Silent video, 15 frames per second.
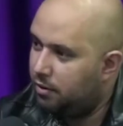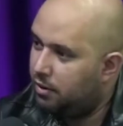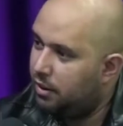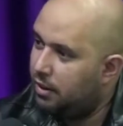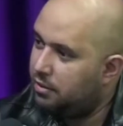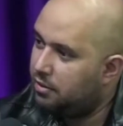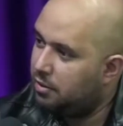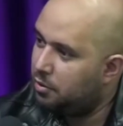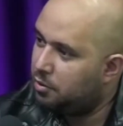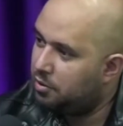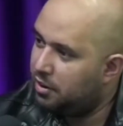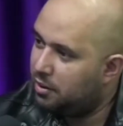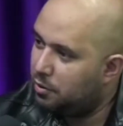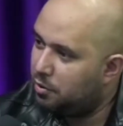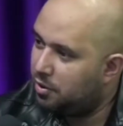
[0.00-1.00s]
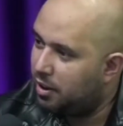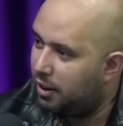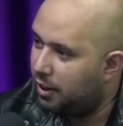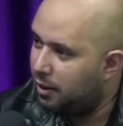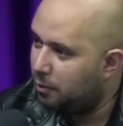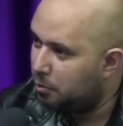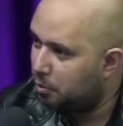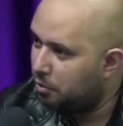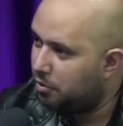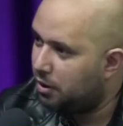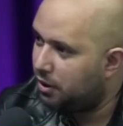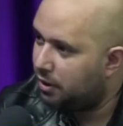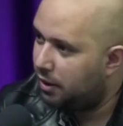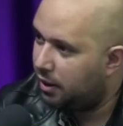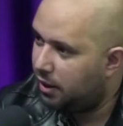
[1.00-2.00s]
desde São José dos Campos
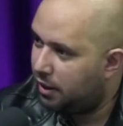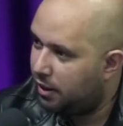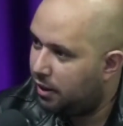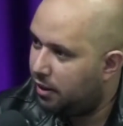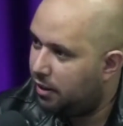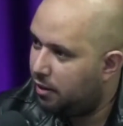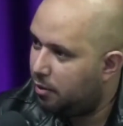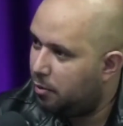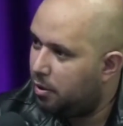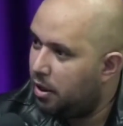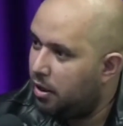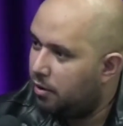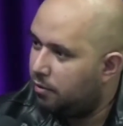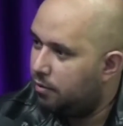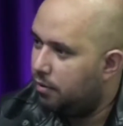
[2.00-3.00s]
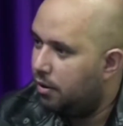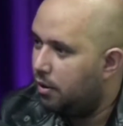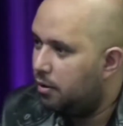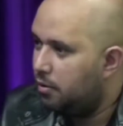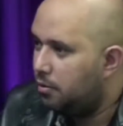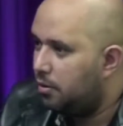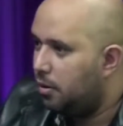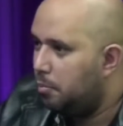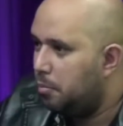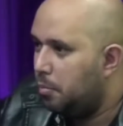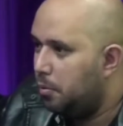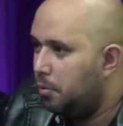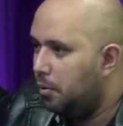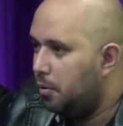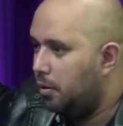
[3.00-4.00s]
até São eu, Paulo,
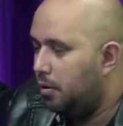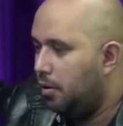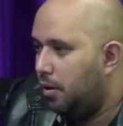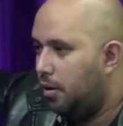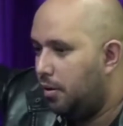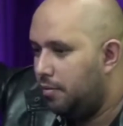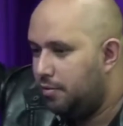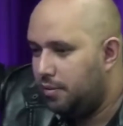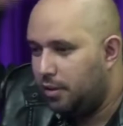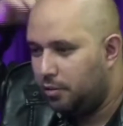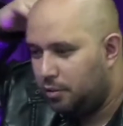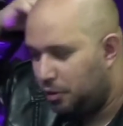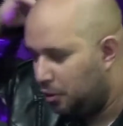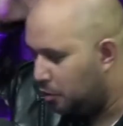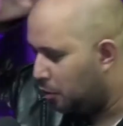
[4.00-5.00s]
Rio de é, Janeiro, de